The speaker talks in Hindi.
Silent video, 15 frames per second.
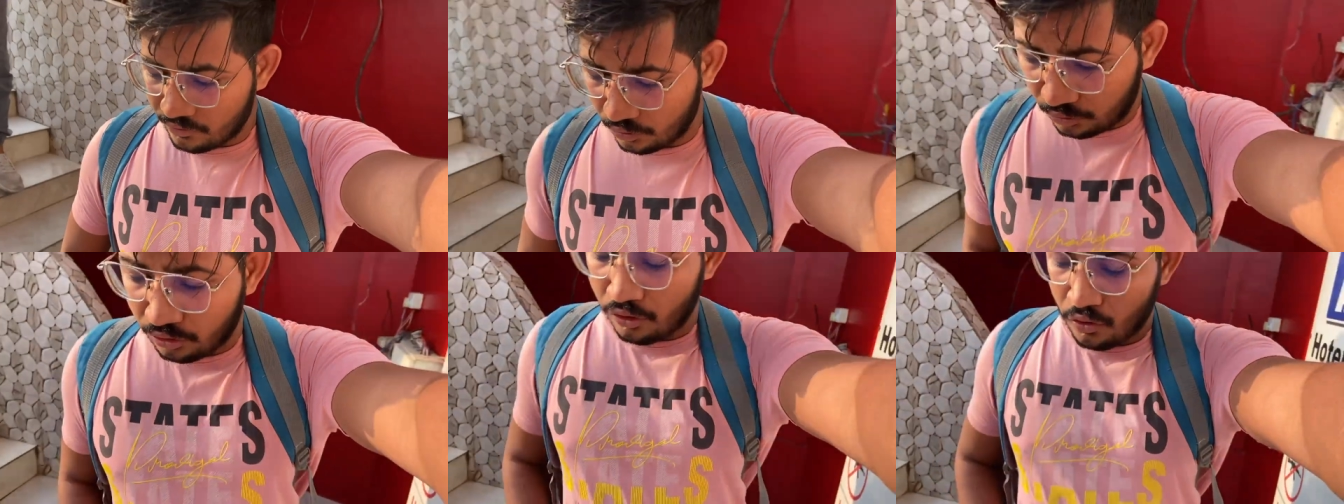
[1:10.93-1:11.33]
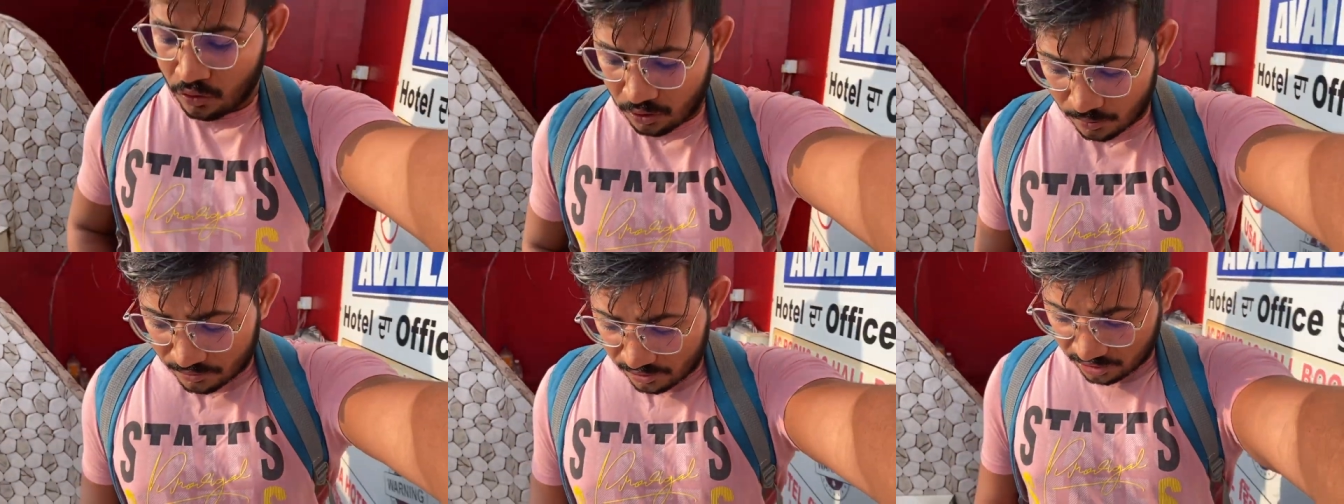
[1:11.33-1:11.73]
तो चलो
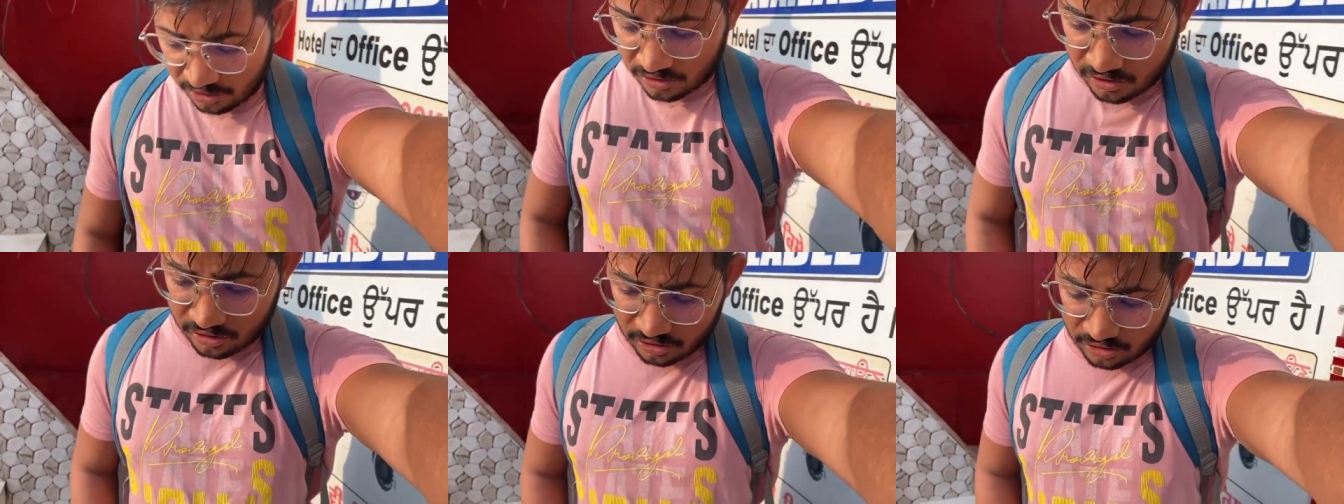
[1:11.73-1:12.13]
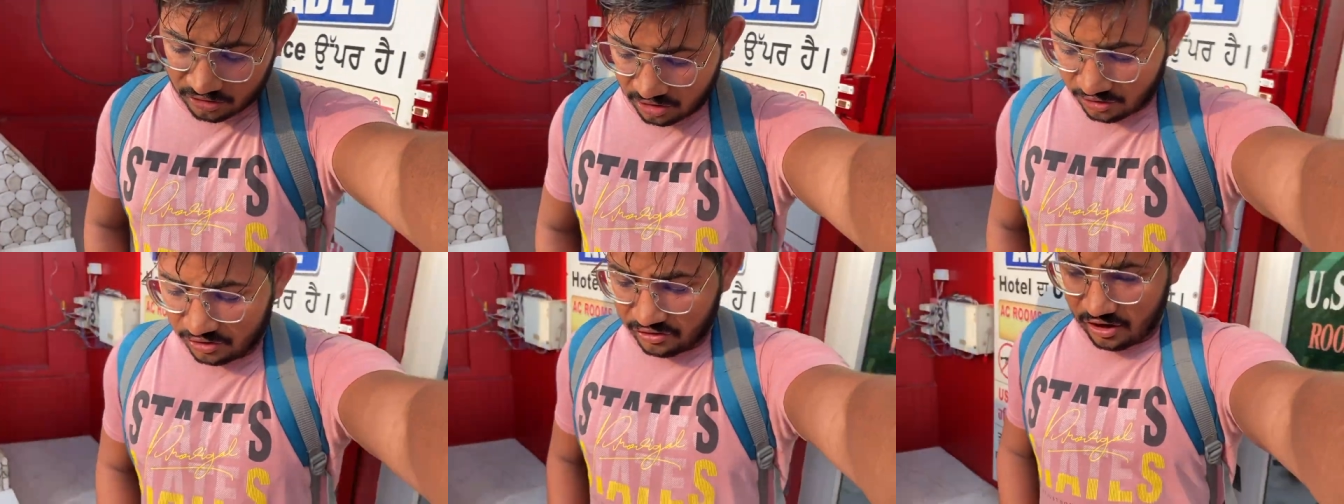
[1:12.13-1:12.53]
अभी जल्दी से चलते
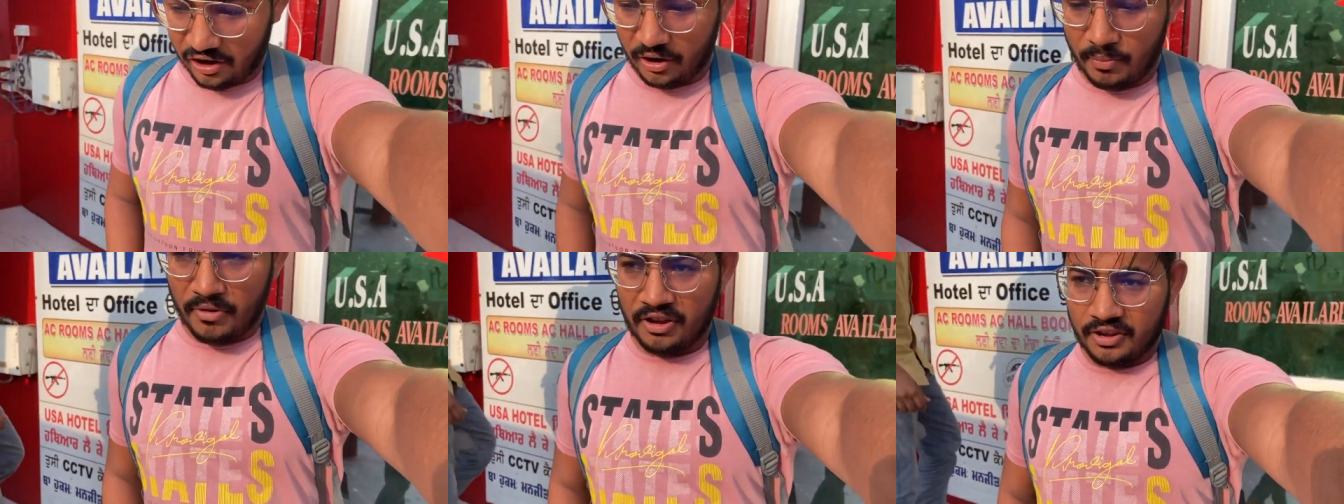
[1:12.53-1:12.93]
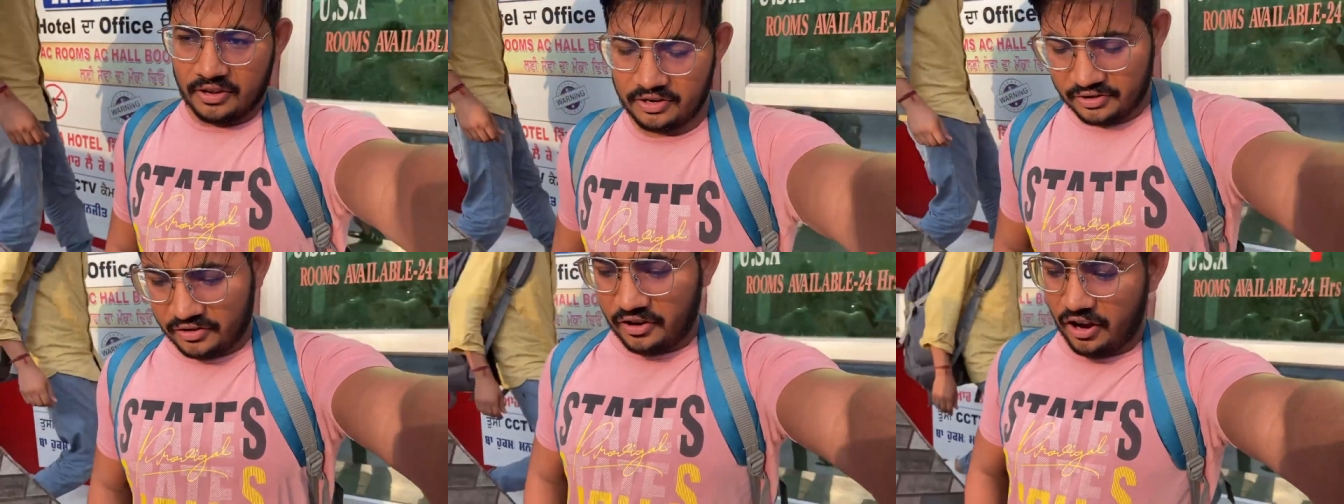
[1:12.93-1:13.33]
हैं स्टैंड पे
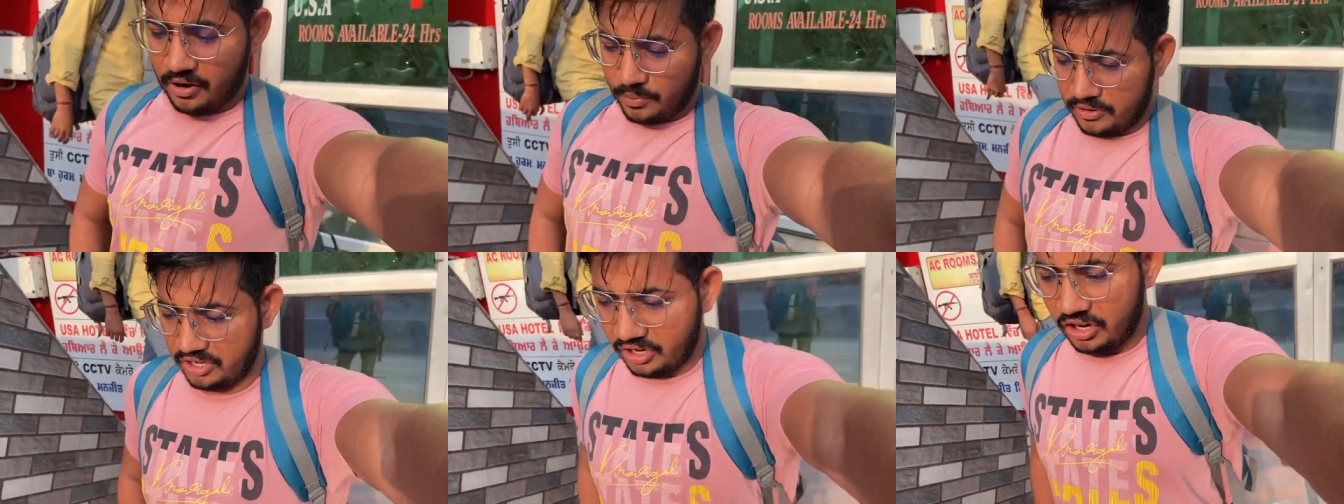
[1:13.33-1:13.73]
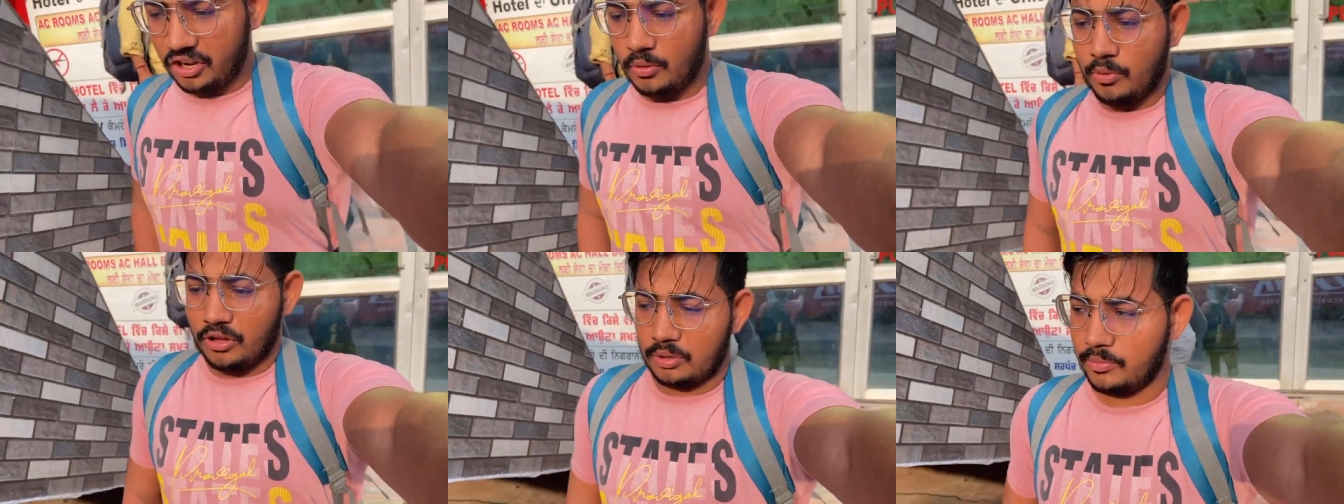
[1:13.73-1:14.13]
स्टैंड पे जाने के
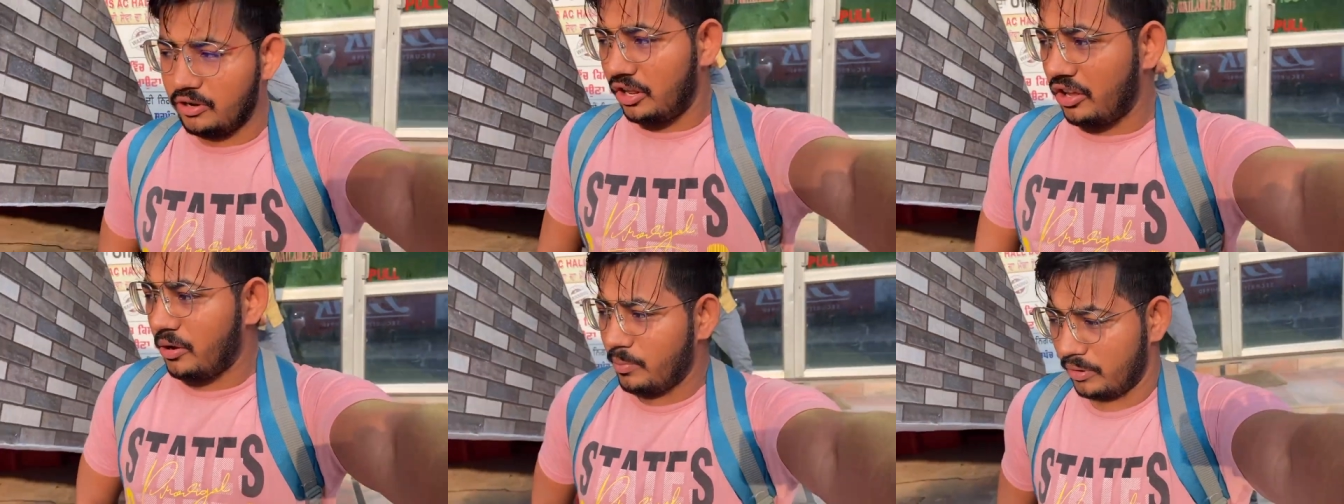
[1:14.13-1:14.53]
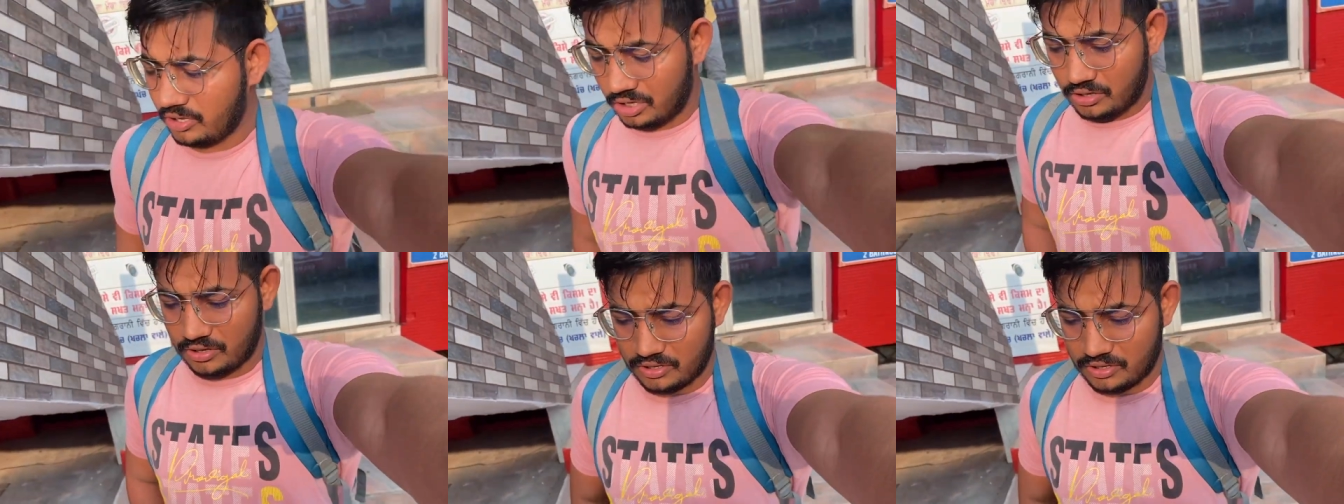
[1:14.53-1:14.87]
बाद मिलेगी बस